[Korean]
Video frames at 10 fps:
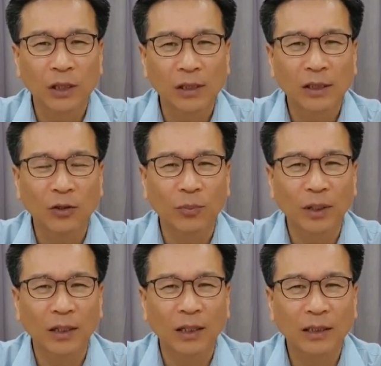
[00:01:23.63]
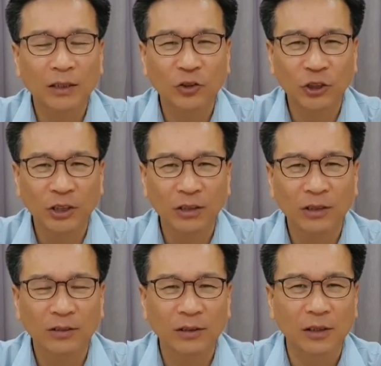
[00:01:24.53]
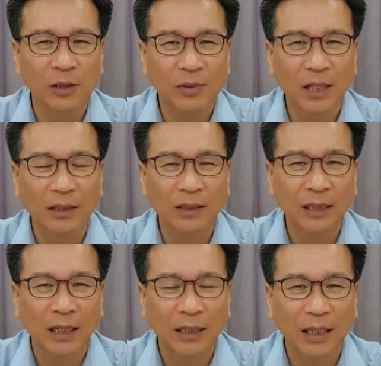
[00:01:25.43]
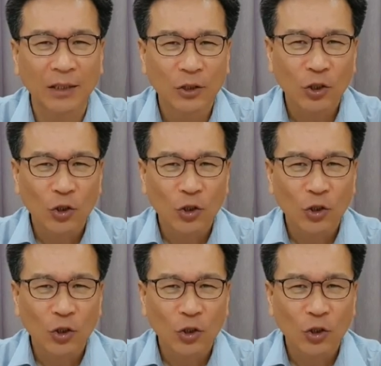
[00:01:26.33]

즐기고 편안히 쉬는 것을 의미하는 것이 아니라